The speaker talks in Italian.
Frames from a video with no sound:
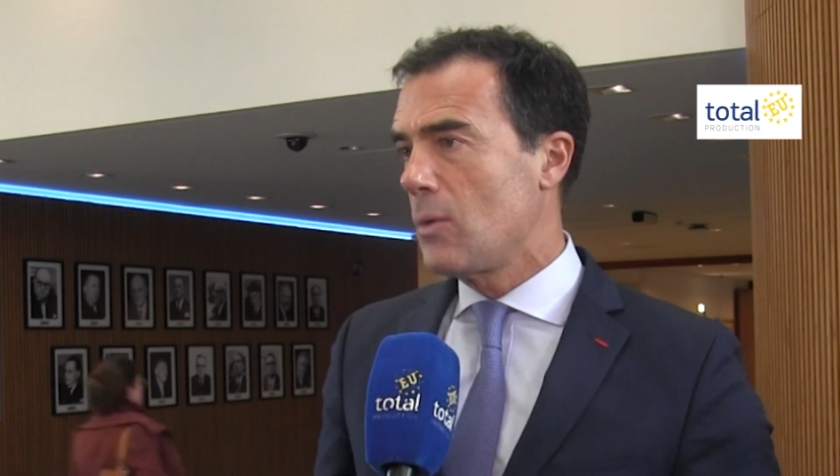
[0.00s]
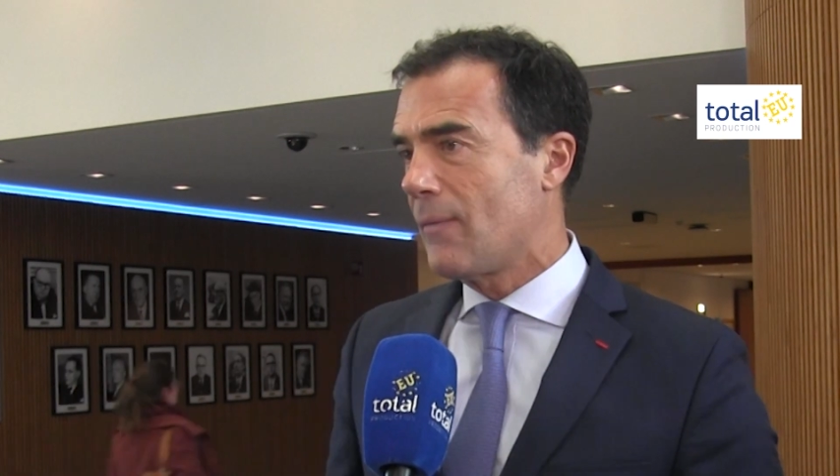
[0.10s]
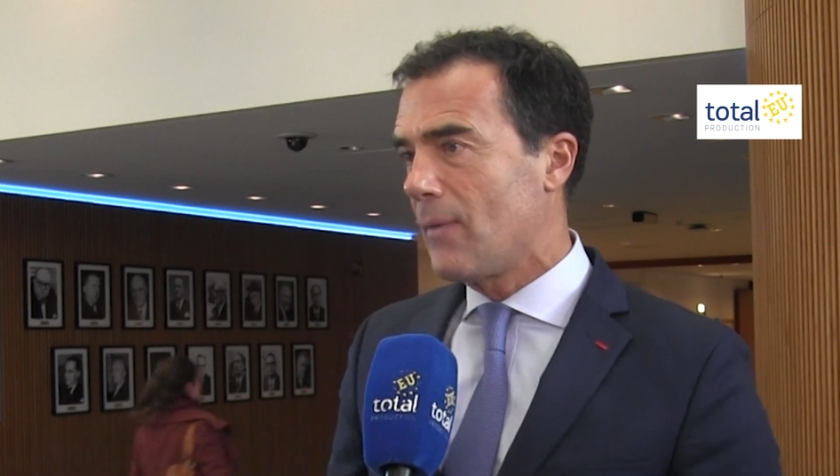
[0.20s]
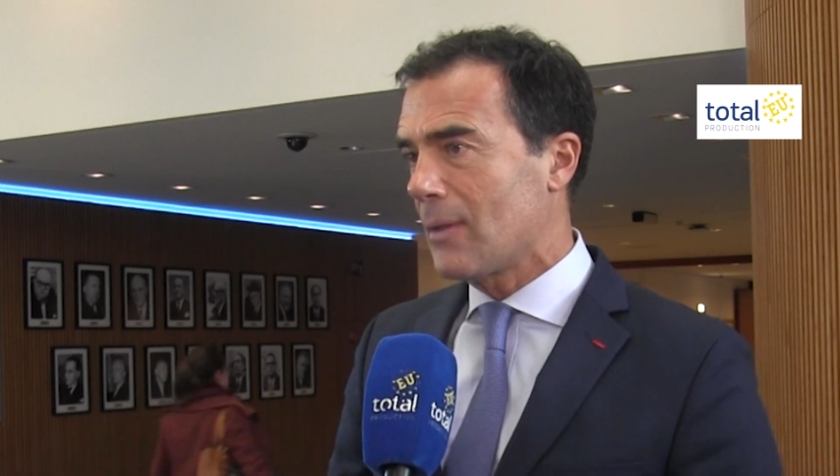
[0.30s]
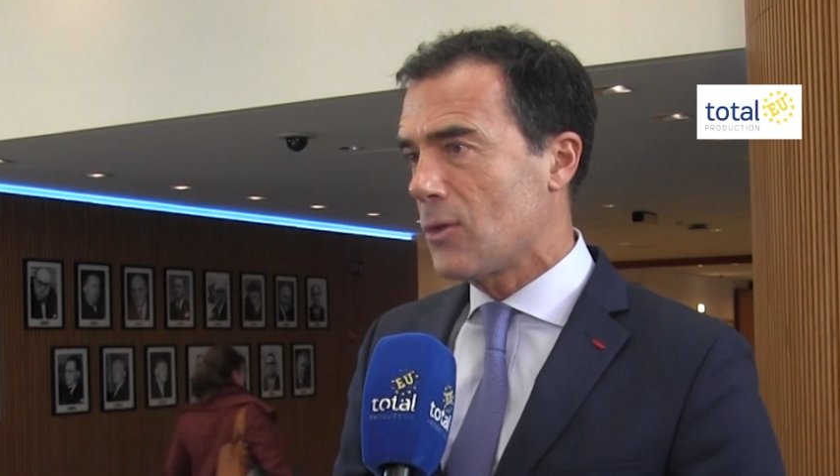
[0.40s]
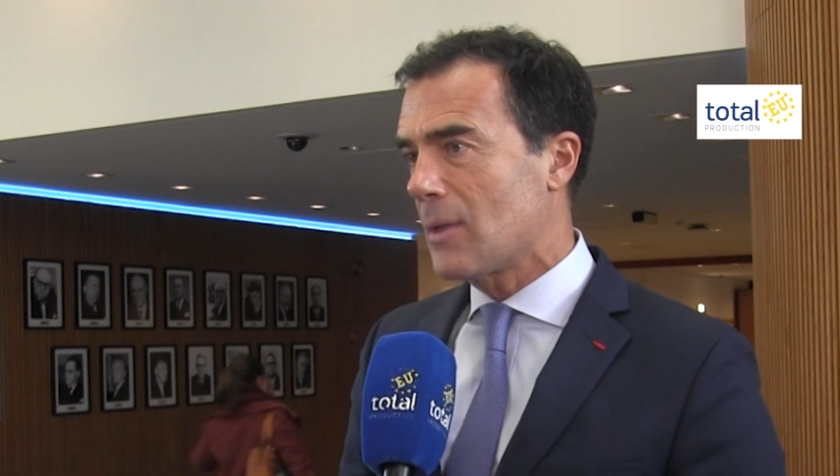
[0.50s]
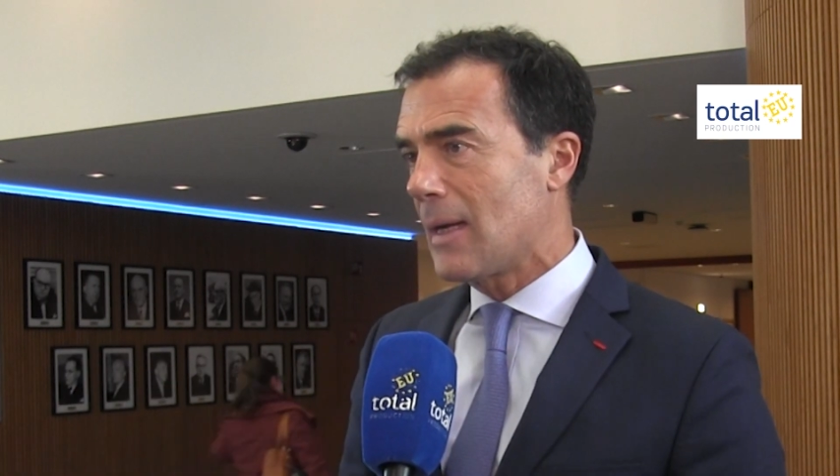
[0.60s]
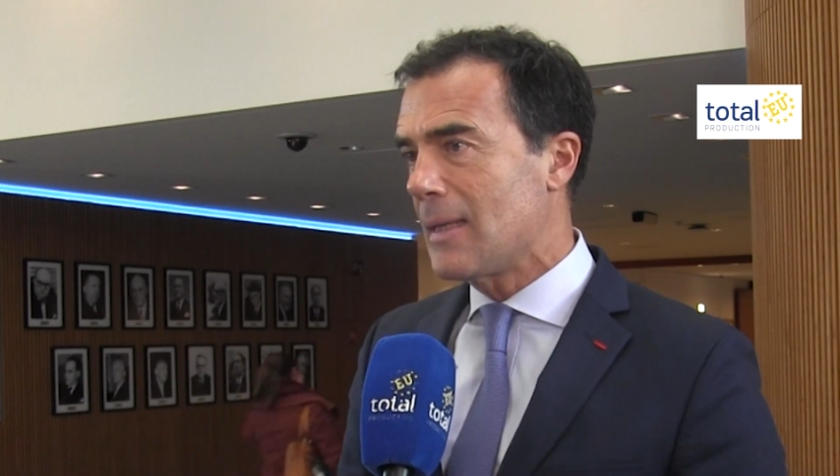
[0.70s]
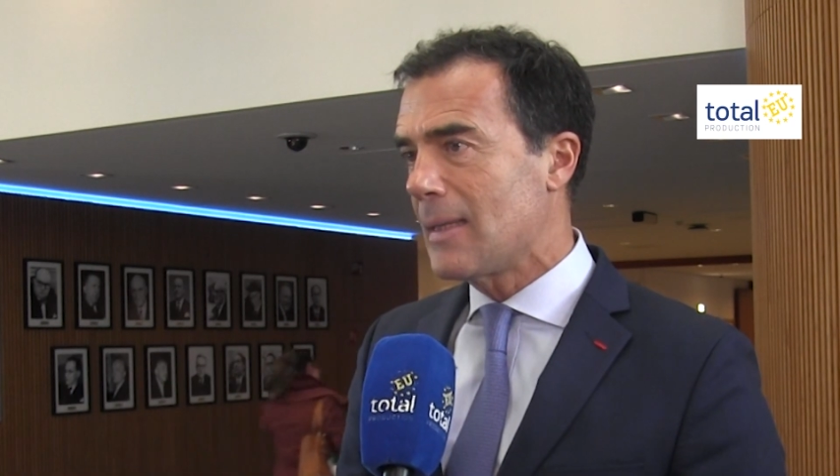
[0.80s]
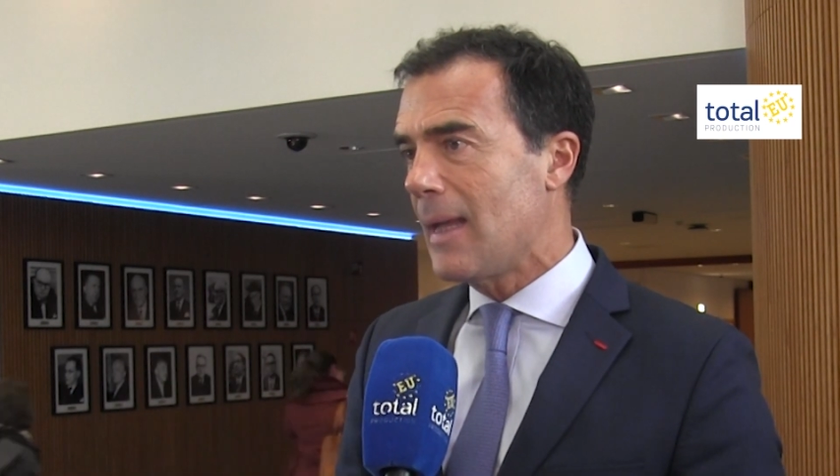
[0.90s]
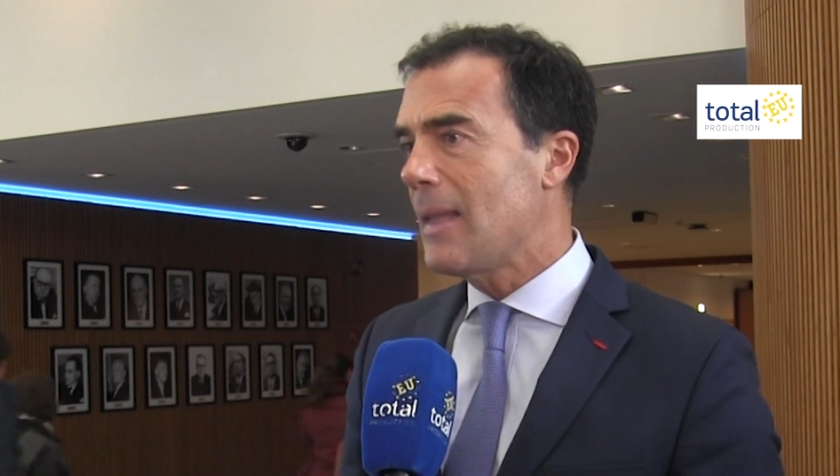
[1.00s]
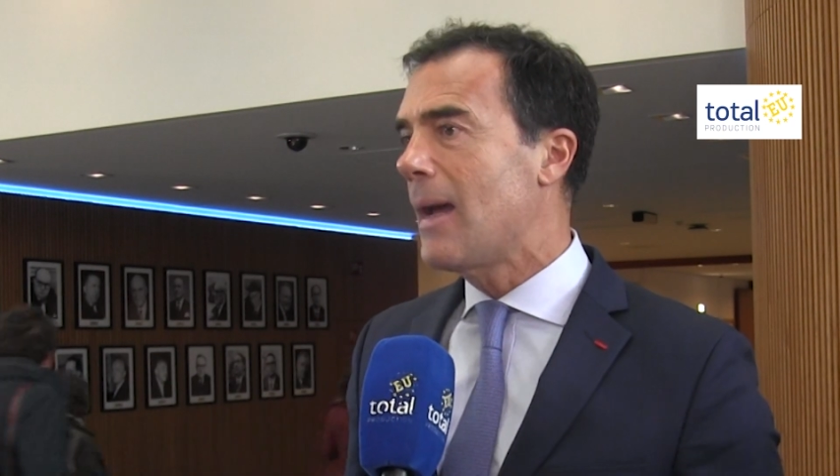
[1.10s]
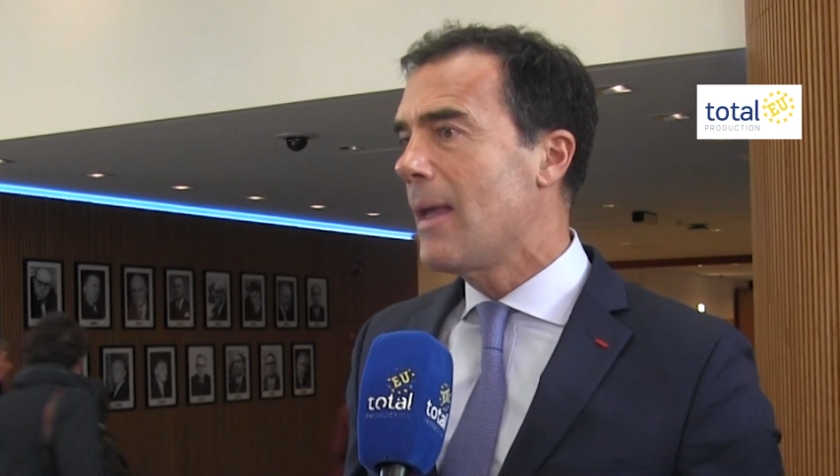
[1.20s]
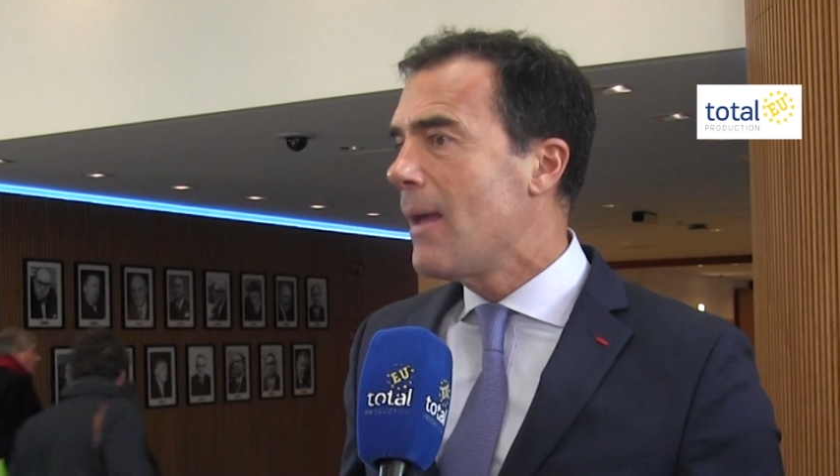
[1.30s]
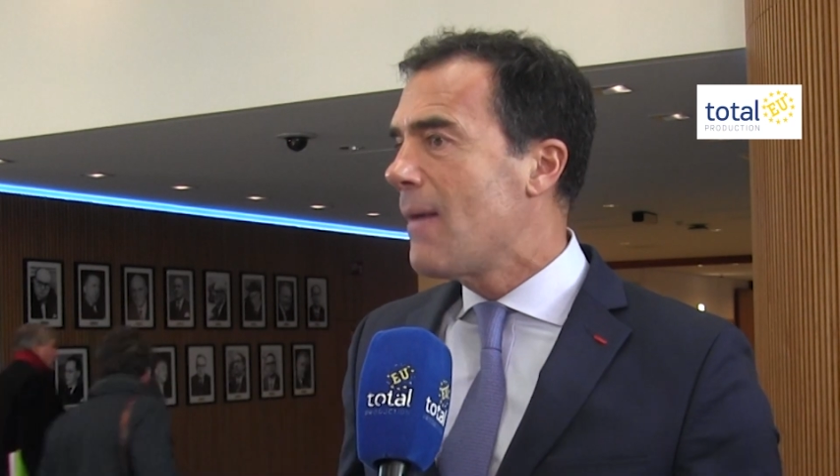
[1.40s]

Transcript: una forza centrale in Italia